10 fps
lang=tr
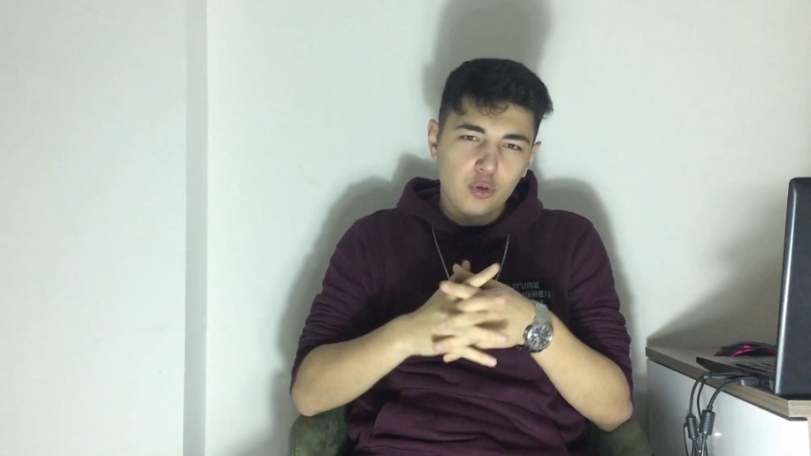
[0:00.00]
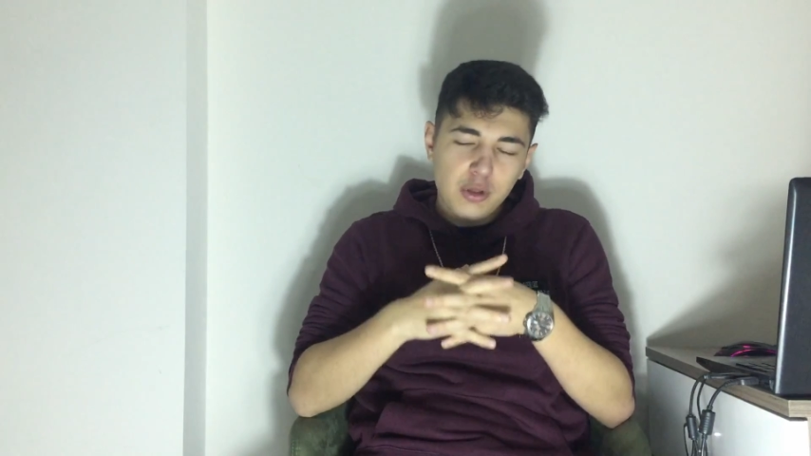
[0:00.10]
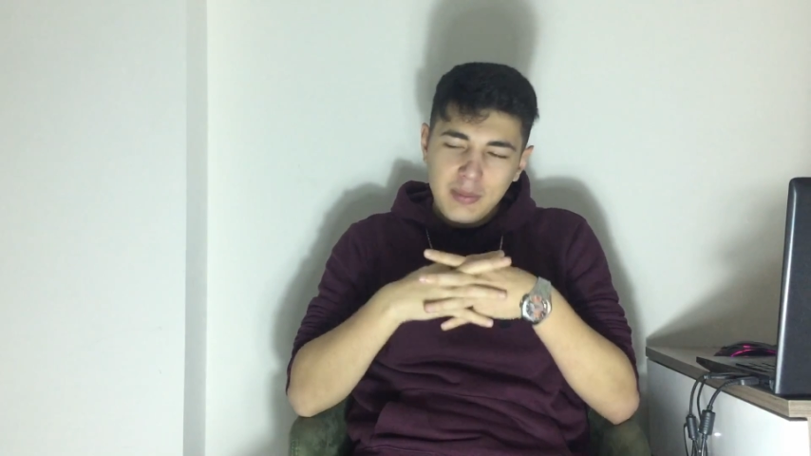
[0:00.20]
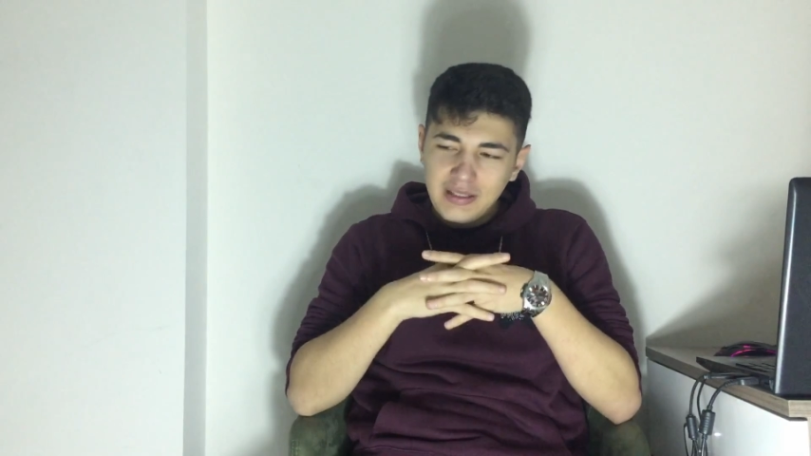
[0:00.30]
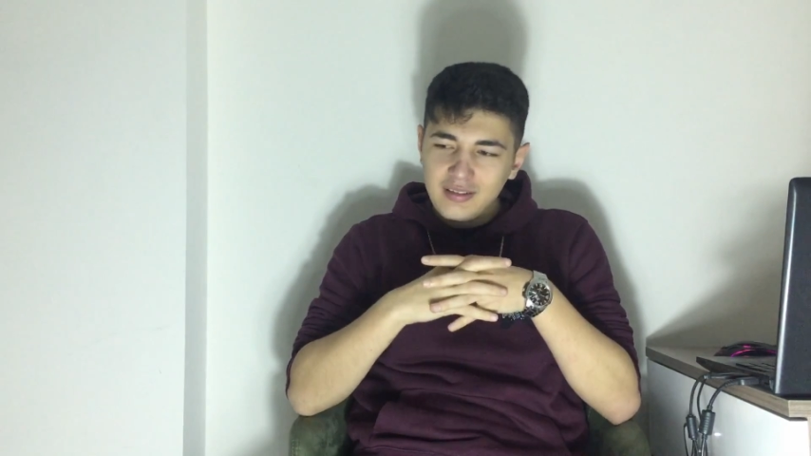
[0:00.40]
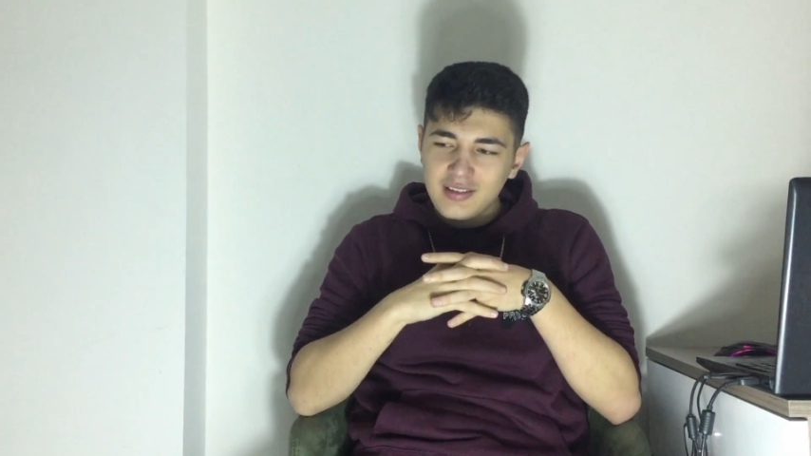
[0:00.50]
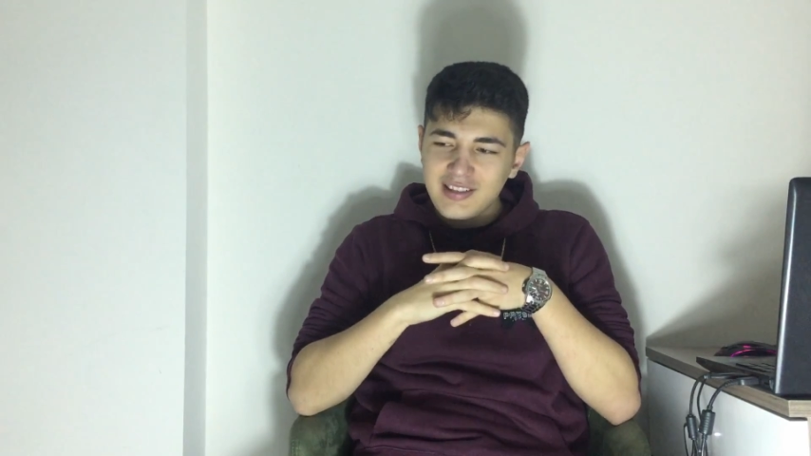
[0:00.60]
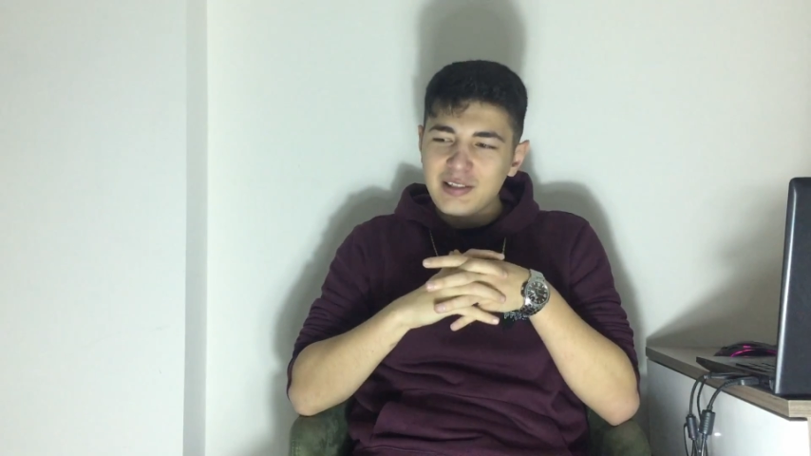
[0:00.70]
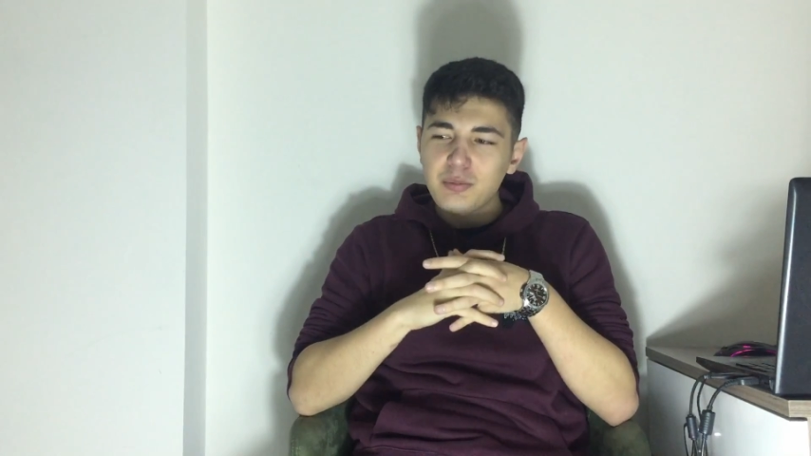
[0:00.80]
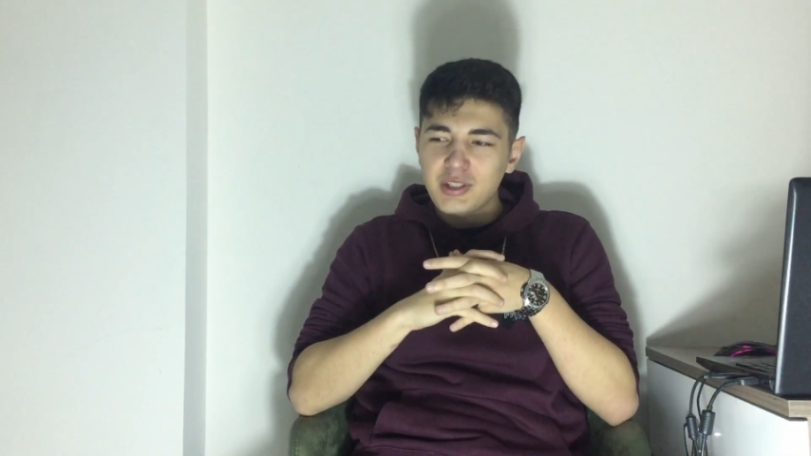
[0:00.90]
O zaman
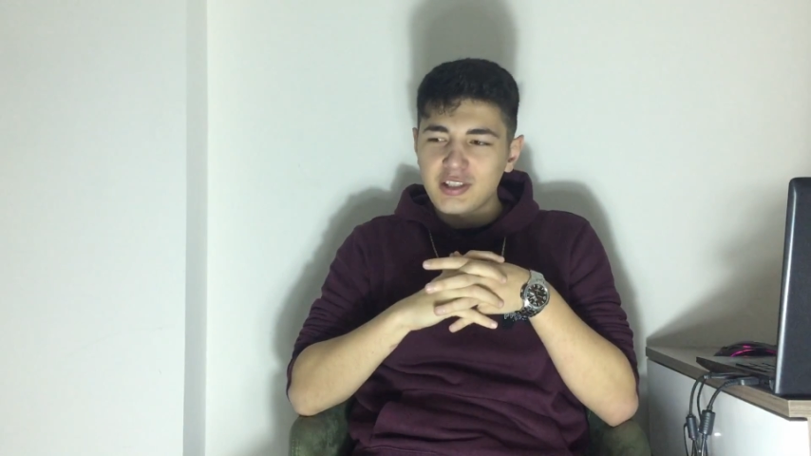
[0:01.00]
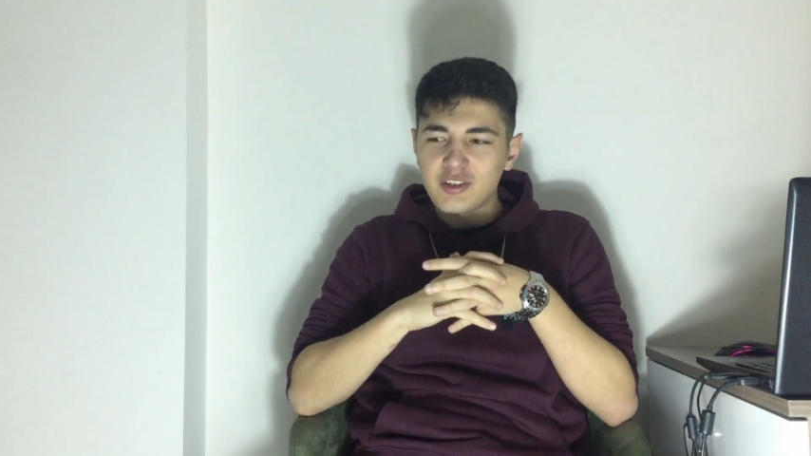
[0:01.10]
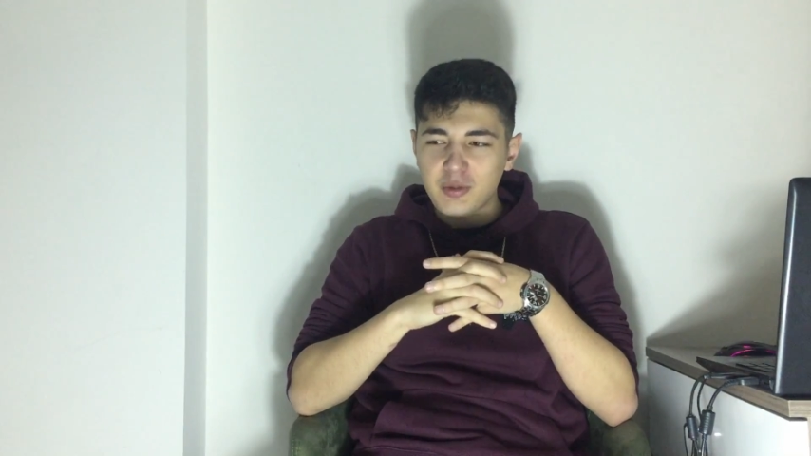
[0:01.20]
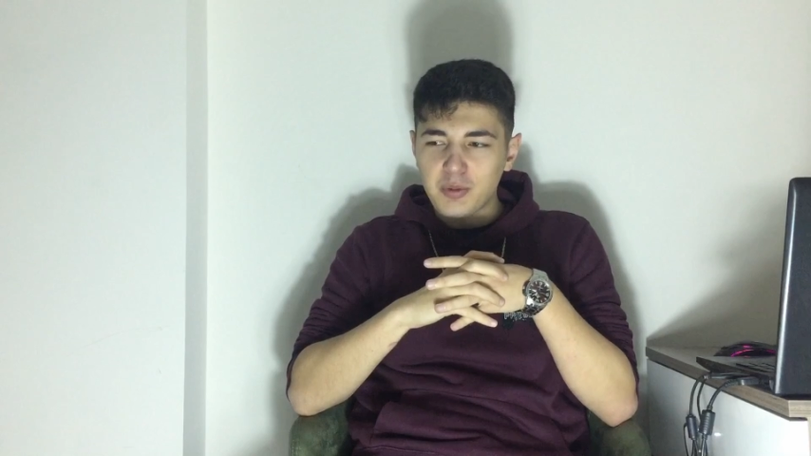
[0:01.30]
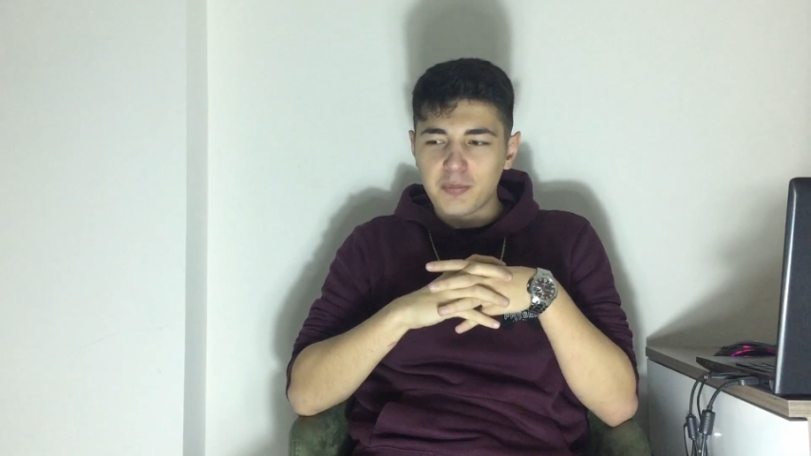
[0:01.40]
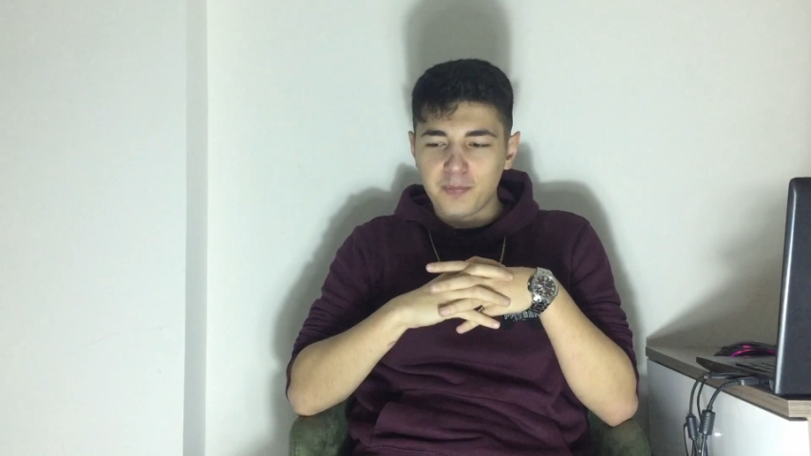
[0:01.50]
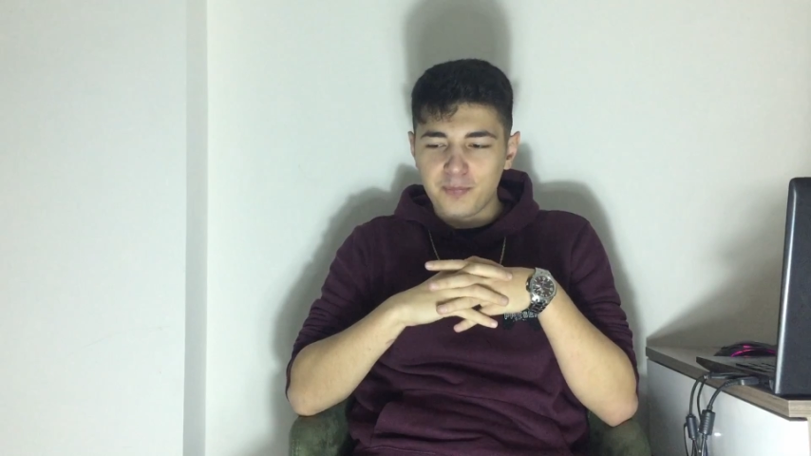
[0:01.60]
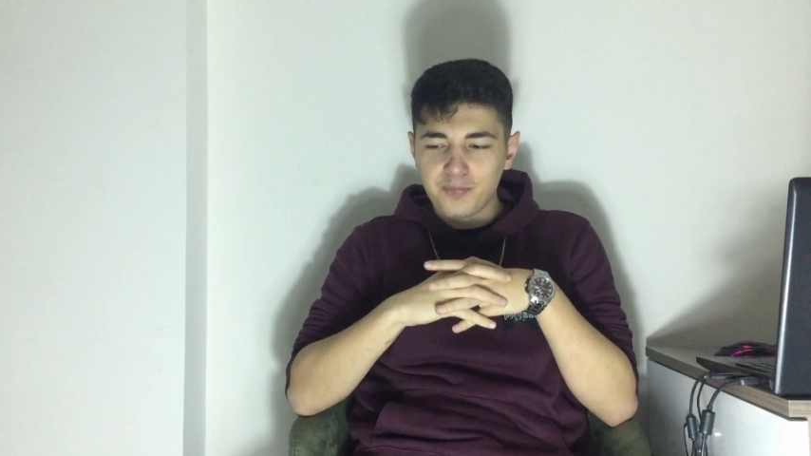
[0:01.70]
hızlı bir giriş yapalım.